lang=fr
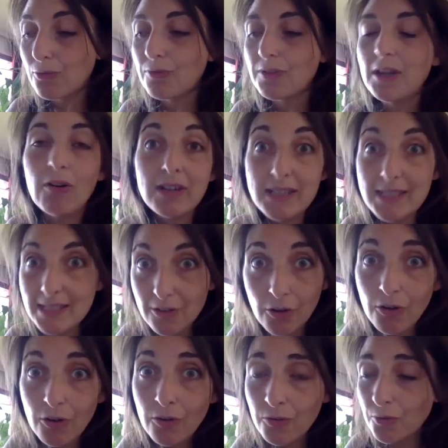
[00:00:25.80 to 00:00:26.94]
on est en
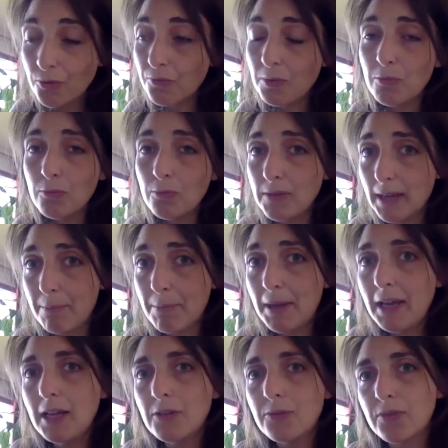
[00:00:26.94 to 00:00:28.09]
résidence, on fait beaucoup de
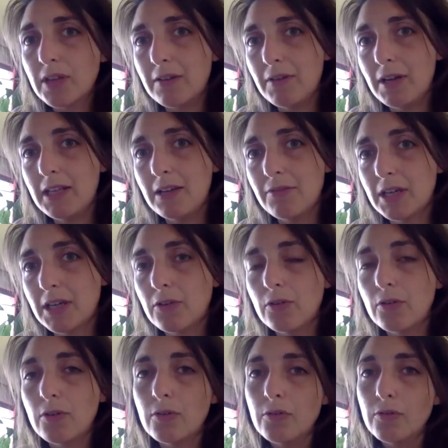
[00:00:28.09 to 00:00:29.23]
répètes, on travaille avec
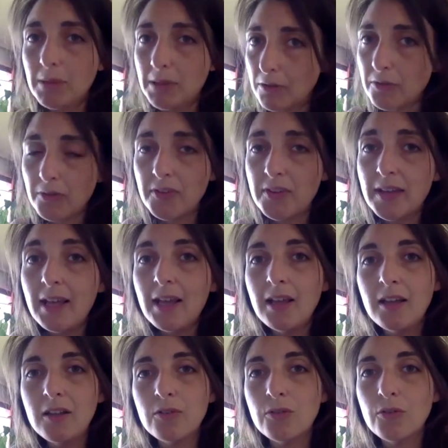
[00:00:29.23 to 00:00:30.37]
euh, une metteuse en
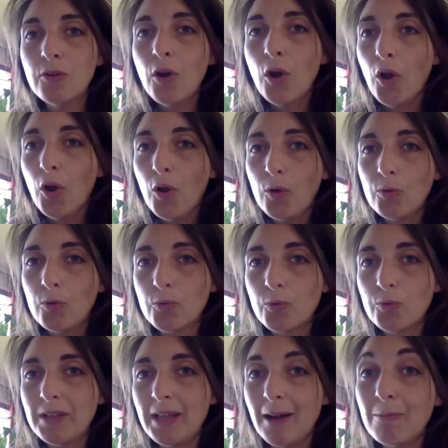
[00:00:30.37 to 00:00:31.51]
scène. Euh, donc
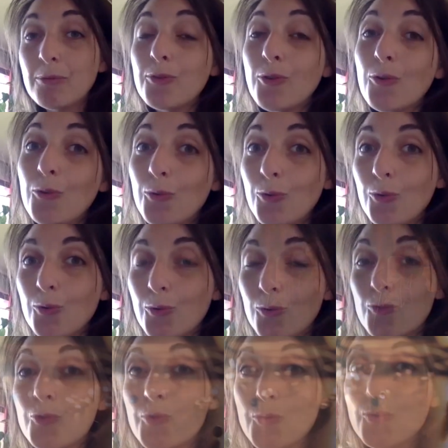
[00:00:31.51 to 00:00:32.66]
on est un peu dans le, dans
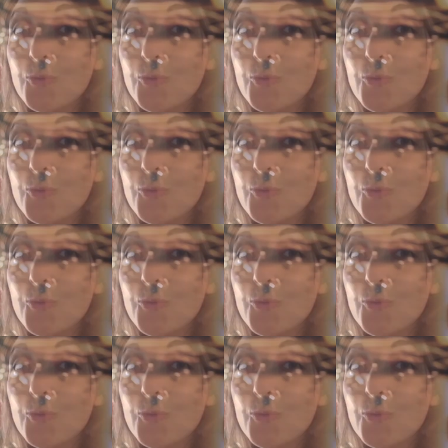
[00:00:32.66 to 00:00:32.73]
le jus